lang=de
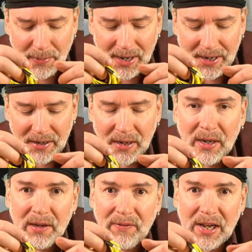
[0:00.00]
bei,
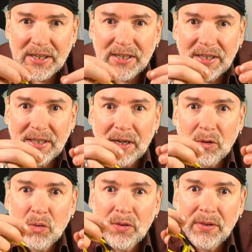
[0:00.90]
welchen
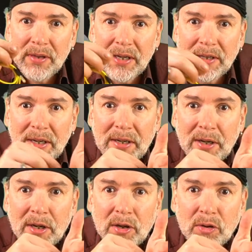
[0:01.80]
ihr unten in den
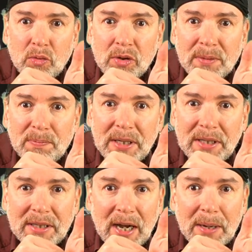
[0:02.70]
USB
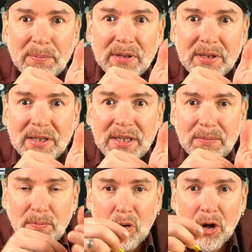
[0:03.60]

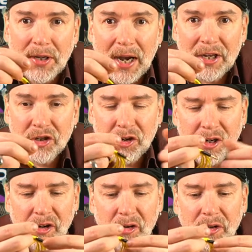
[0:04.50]
Type-C Port
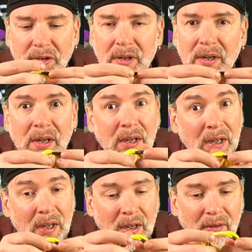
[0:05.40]
einstecken könnt.
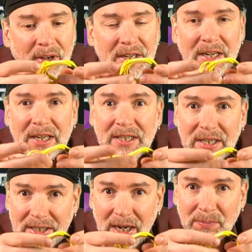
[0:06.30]
Wenn ihr das
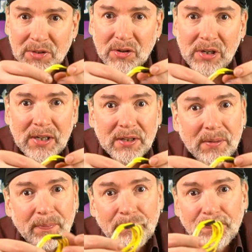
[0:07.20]
nicht haben solltet,